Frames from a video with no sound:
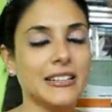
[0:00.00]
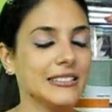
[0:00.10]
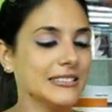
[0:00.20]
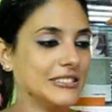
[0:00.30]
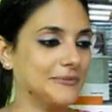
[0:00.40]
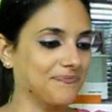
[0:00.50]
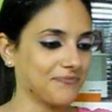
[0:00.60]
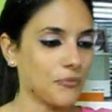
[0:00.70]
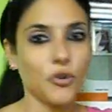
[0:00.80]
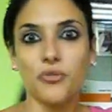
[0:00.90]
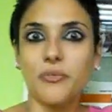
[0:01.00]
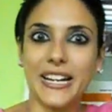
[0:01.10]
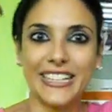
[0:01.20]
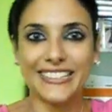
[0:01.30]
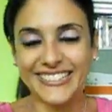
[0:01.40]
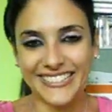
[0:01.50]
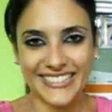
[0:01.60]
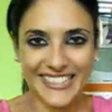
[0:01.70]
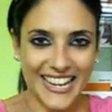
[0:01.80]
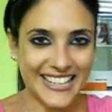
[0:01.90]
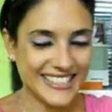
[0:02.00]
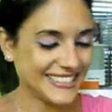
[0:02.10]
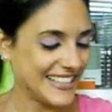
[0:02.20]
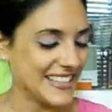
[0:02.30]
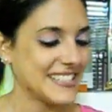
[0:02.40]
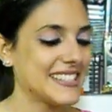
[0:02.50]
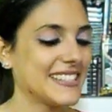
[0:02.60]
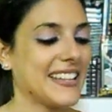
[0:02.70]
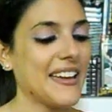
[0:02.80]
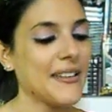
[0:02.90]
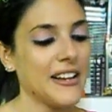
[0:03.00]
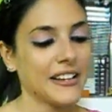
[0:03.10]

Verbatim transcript: ehm, monumenti alle teste